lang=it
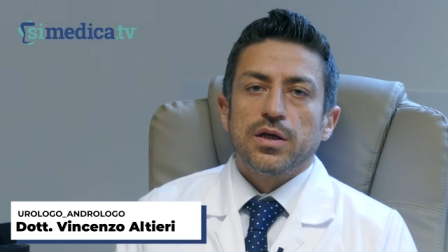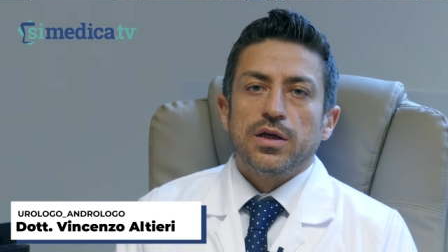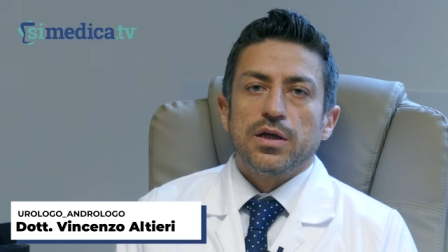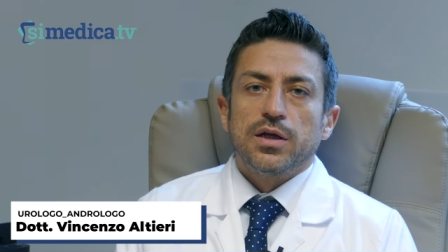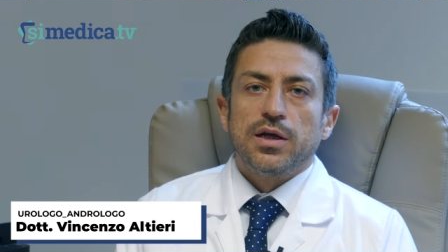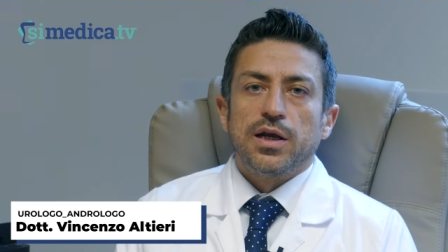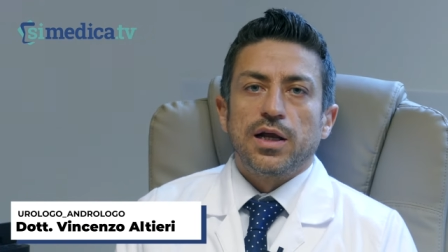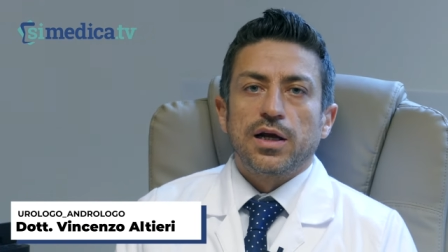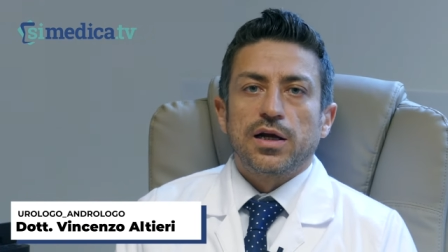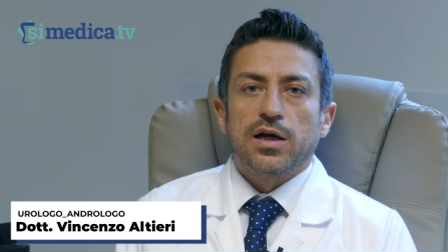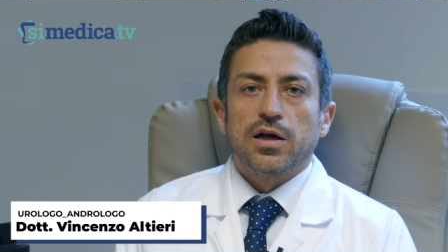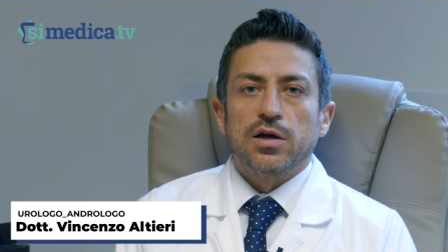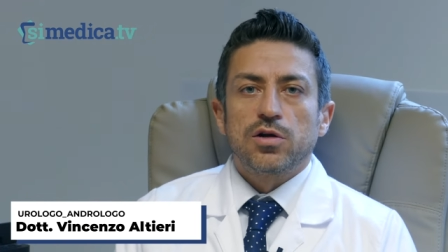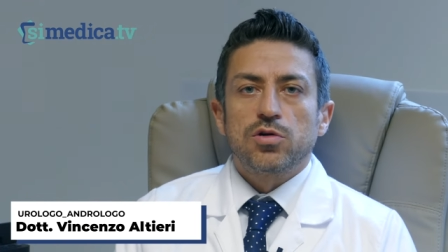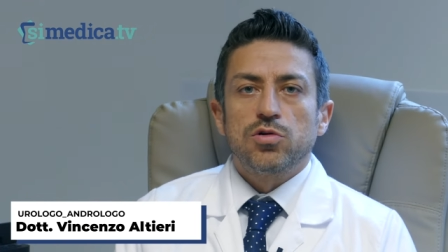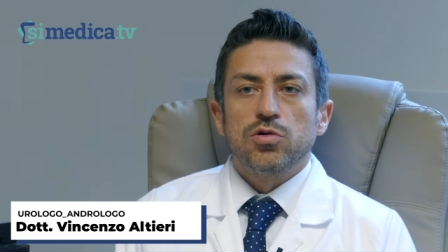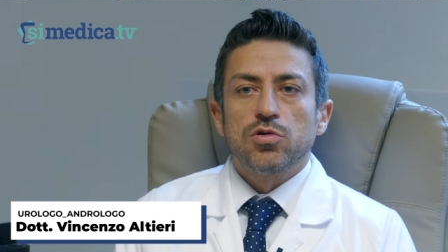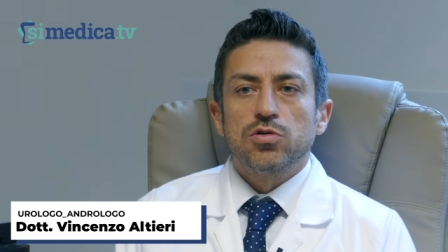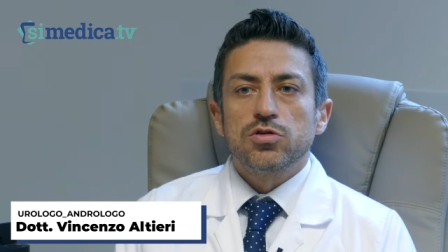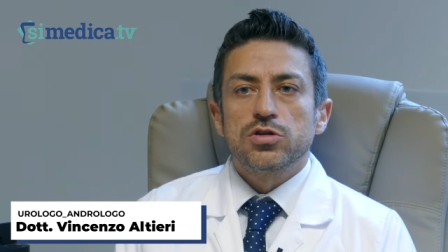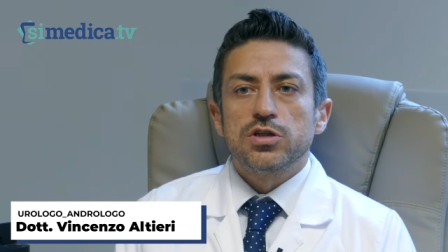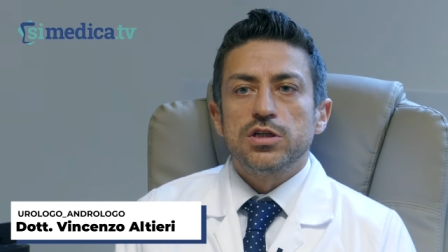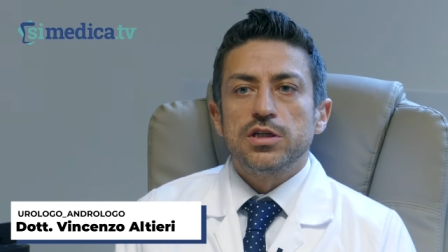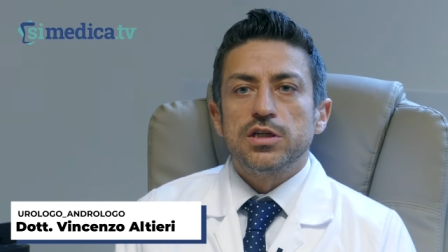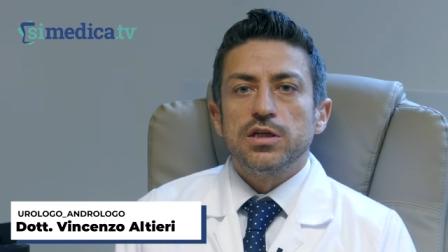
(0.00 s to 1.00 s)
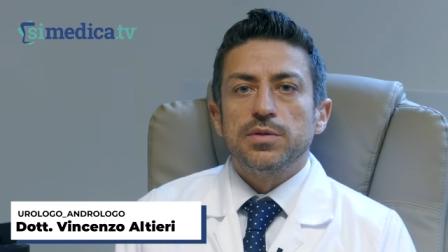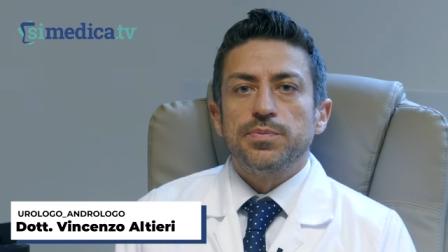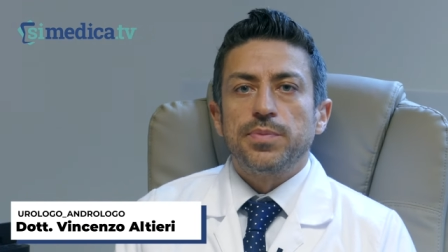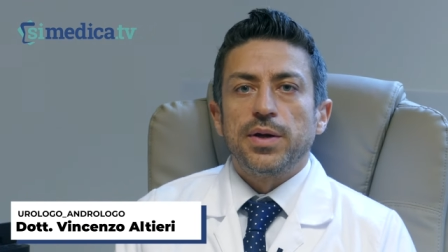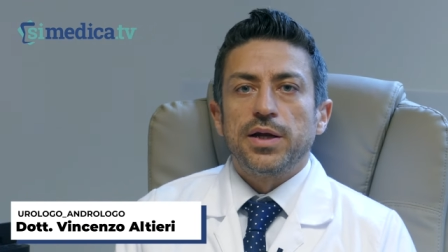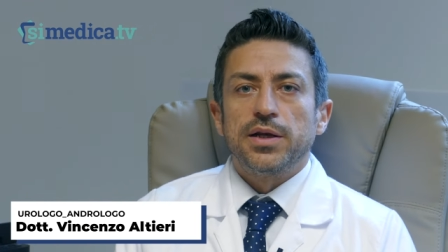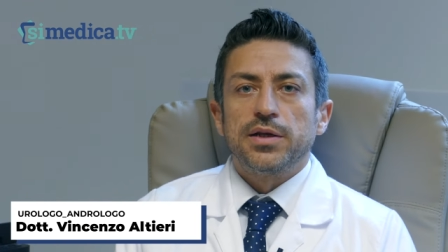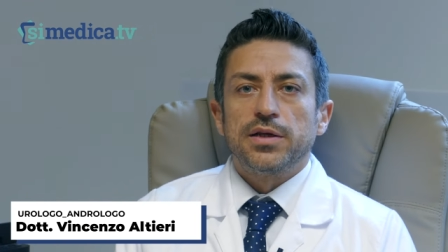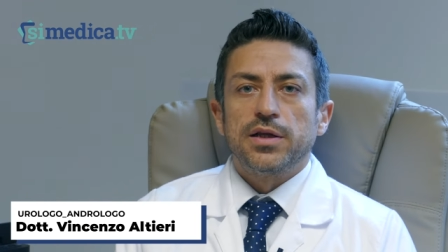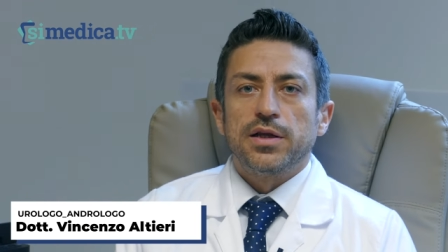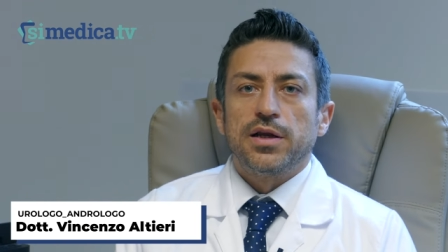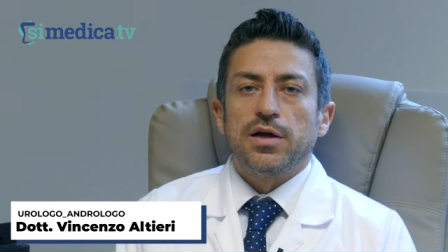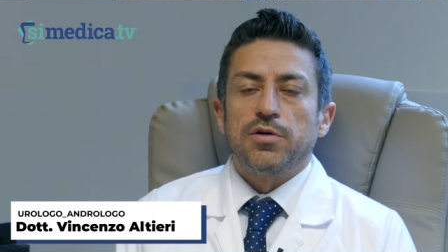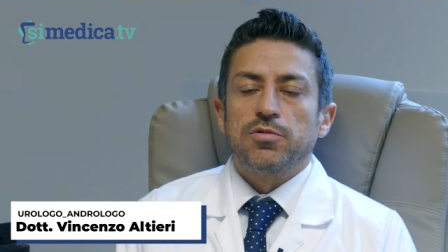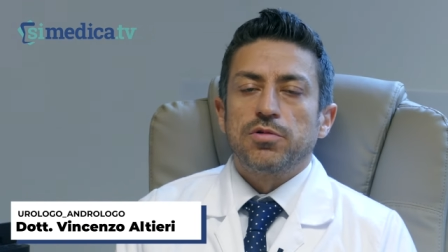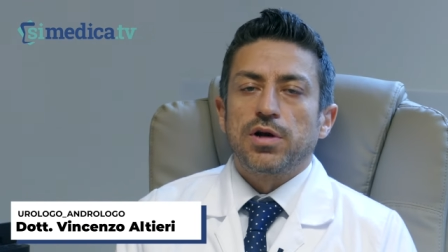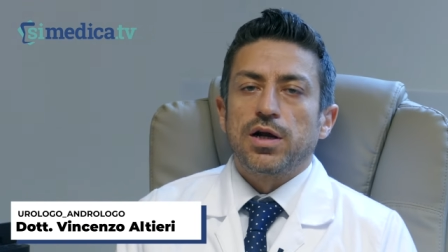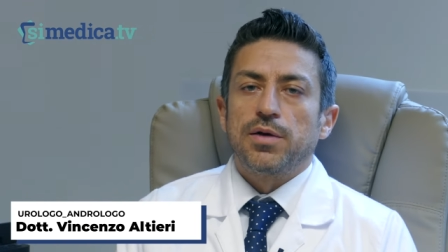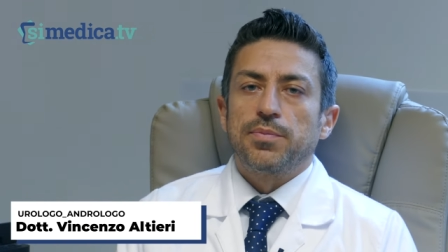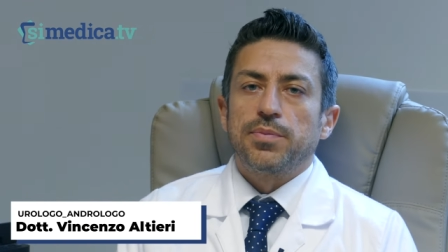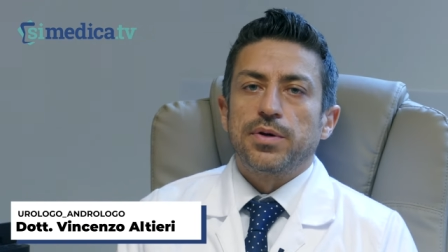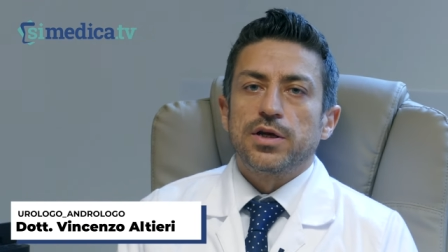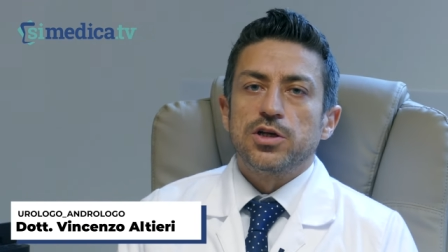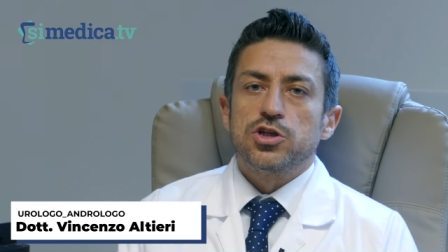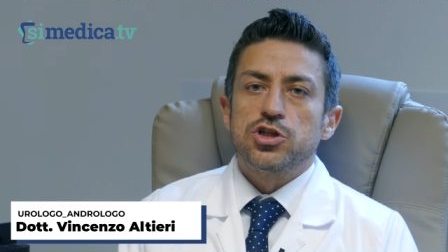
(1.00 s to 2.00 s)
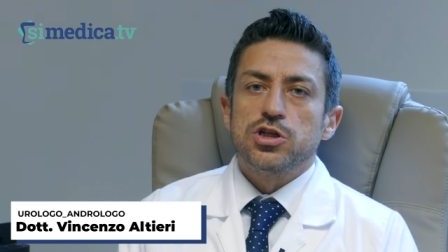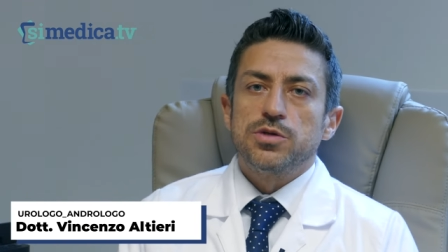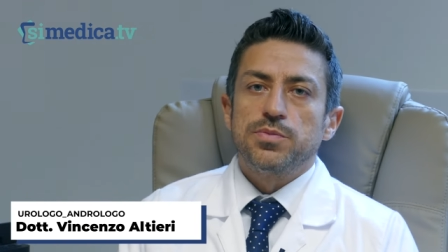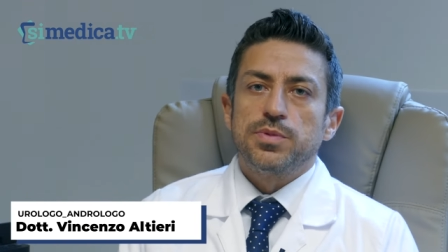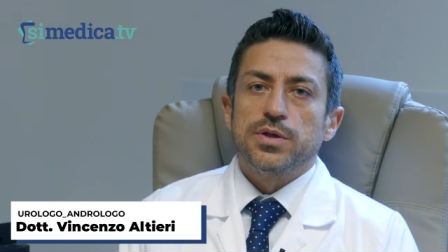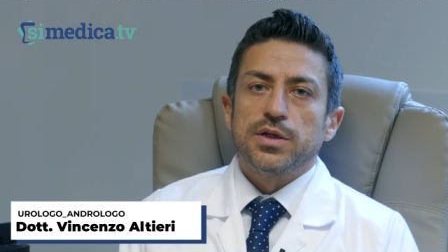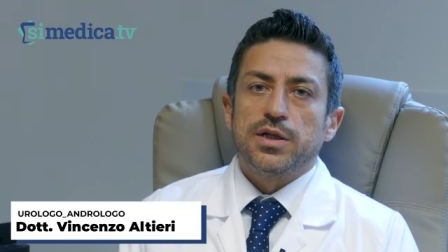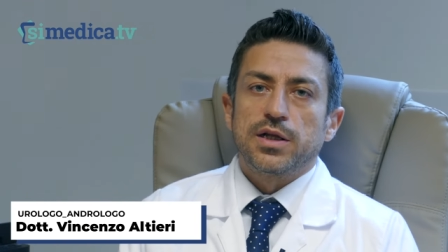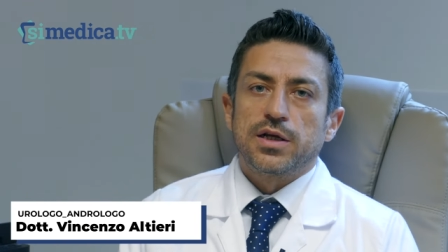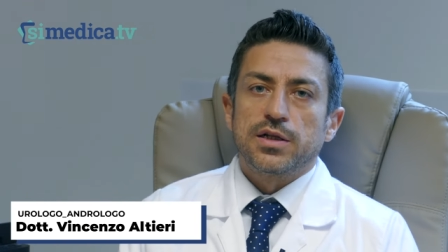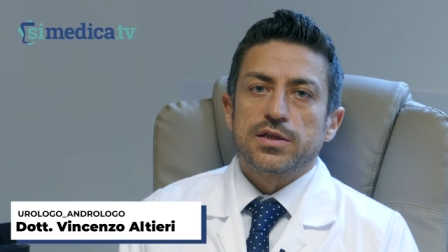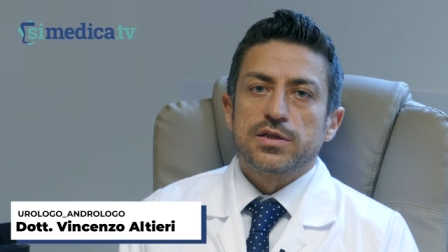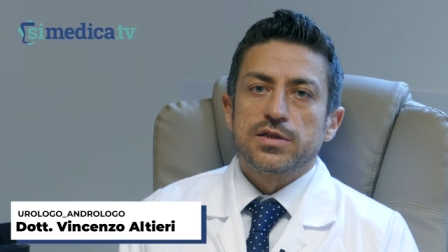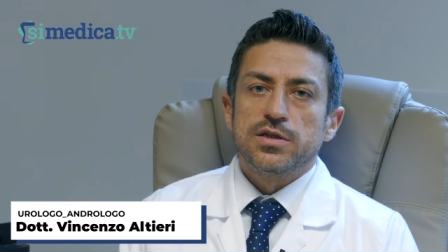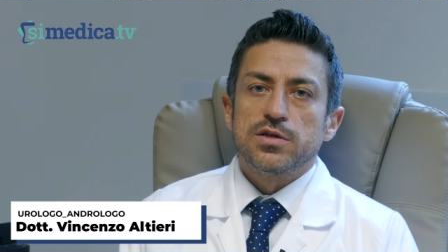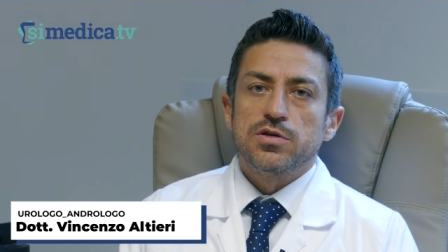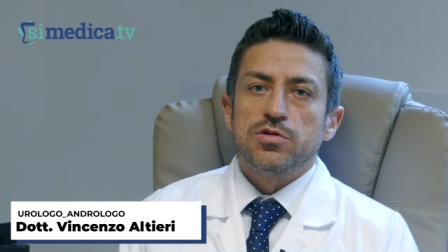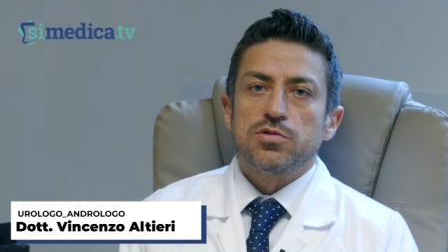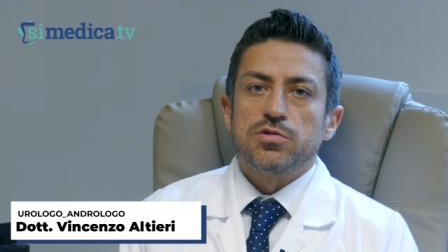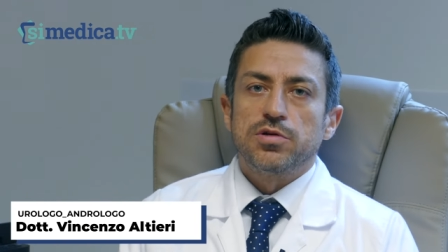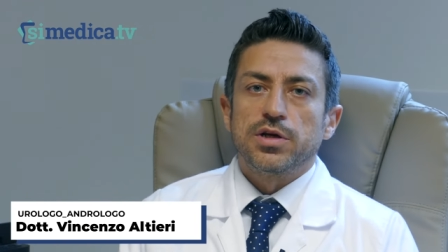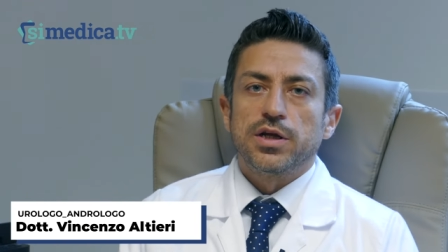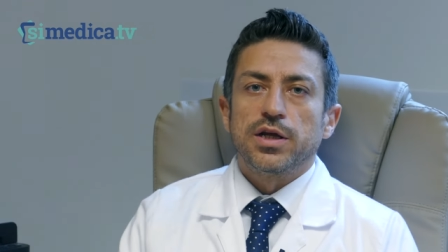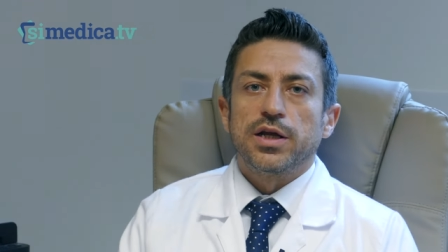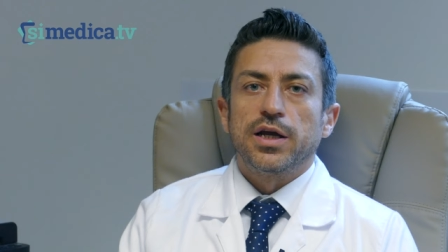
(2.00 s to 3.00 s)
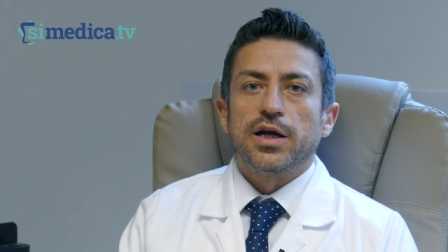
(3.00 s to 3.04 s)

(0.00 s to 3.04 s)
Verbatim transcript: La calcolosi dipende da una precipitazione